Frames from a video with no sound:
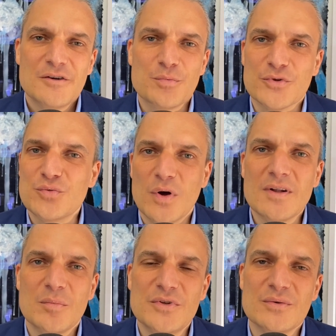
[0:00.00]

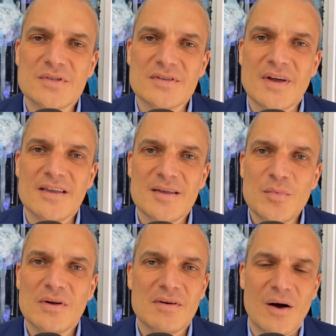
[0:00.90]
Sponsoren haben, die uns also eigentlich
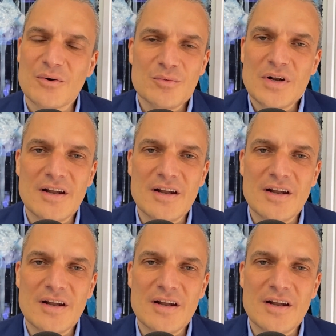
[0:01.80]
immer auch über